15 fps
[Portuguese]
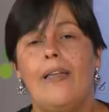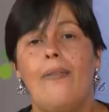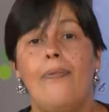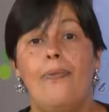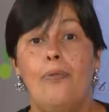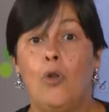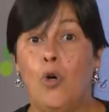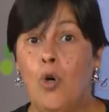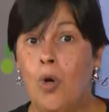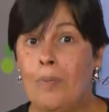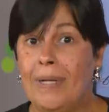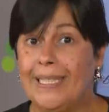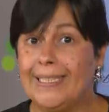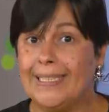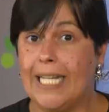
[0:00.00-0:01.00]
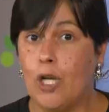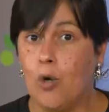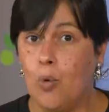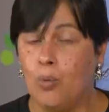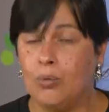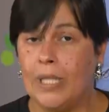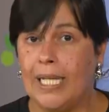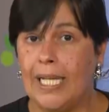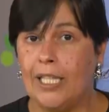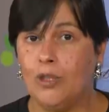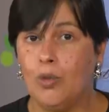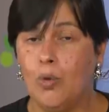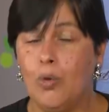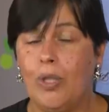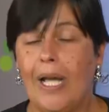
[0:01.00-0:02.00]
Numa segunda
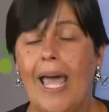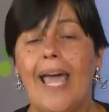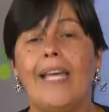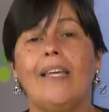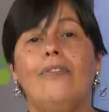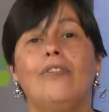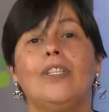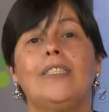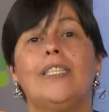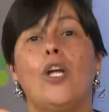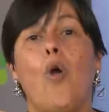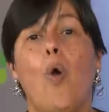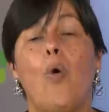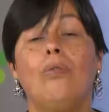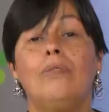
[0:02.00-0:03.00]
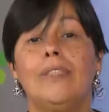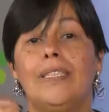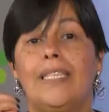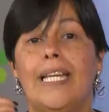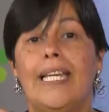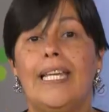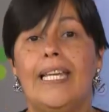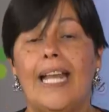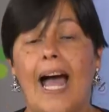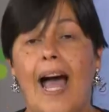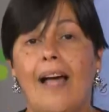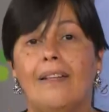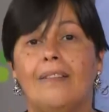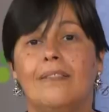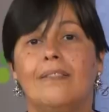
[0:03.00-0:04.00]
leitura é que você
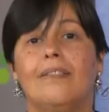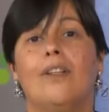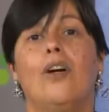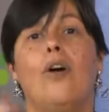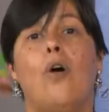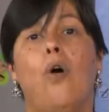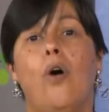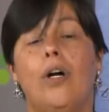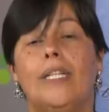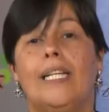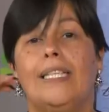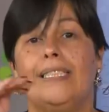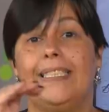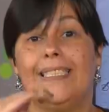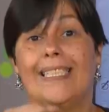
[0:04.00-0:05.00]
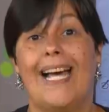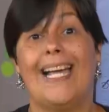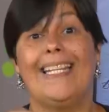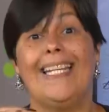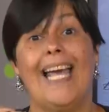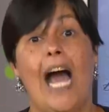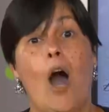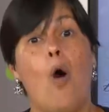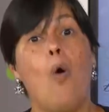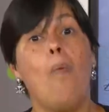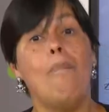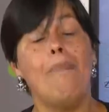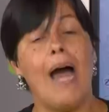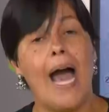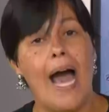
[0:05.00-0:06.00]
conseguirá organizar e
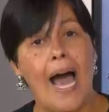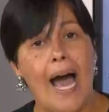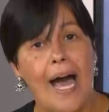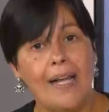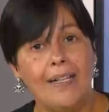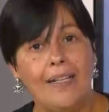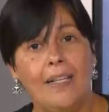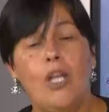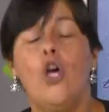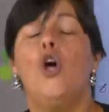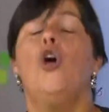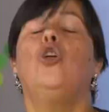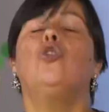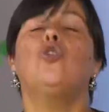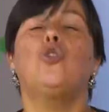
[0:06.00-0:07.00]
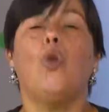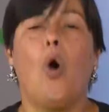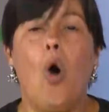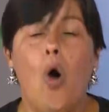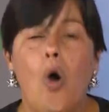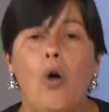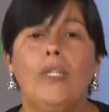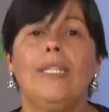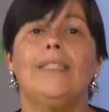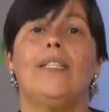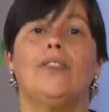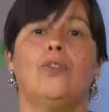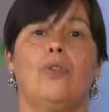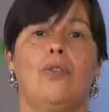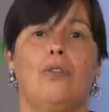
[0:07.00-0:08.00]
arrumar todas
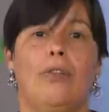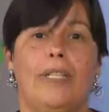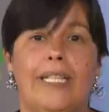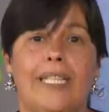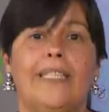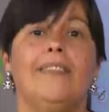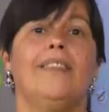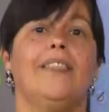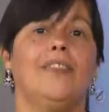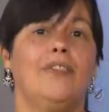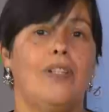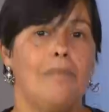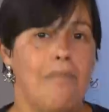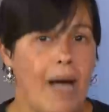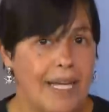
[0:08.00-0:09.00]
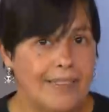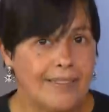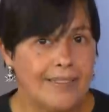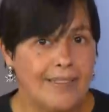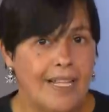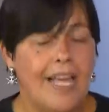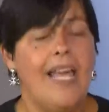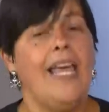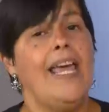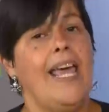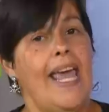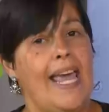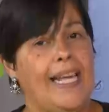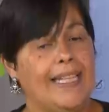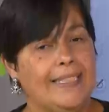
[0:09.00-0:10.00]
as concordâncias verbais.
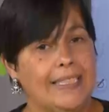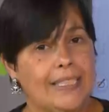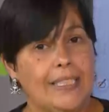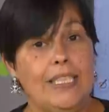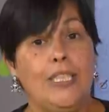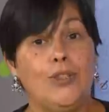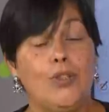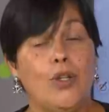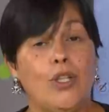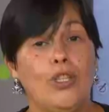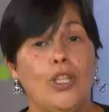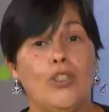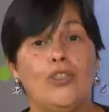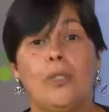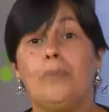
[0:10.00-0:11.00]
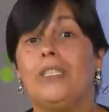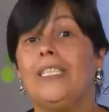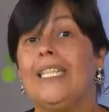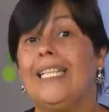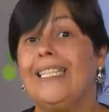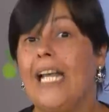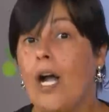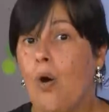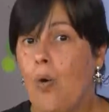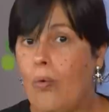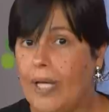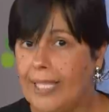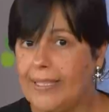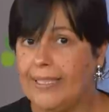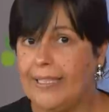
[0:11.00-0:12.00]
É, isso é o que nós vamos treinar com
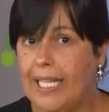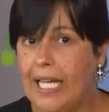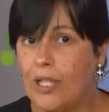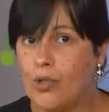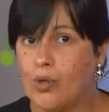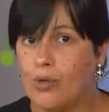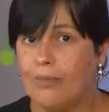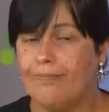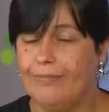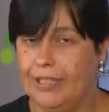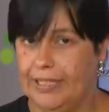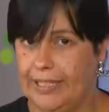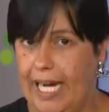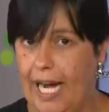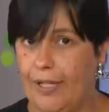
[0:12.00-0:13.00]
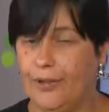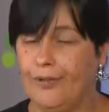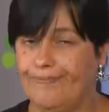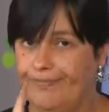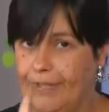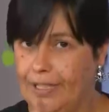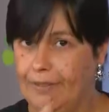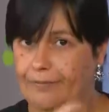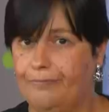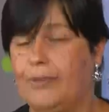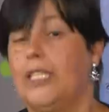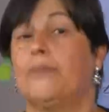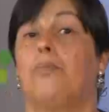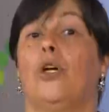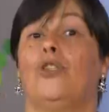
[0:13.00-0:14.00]
esse trecho, certo?
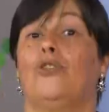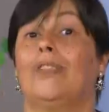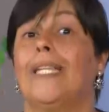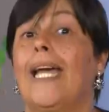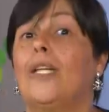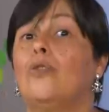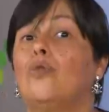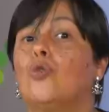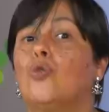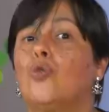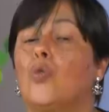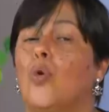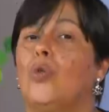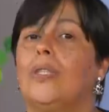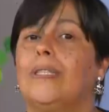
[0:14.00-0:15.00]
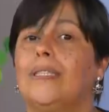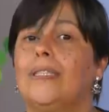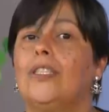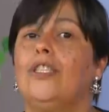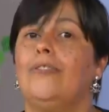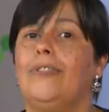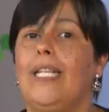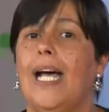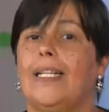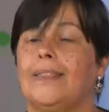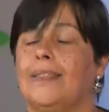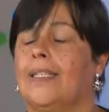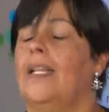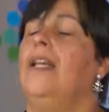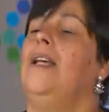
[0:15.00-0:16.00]
Vocês podem usar em todas as atividades.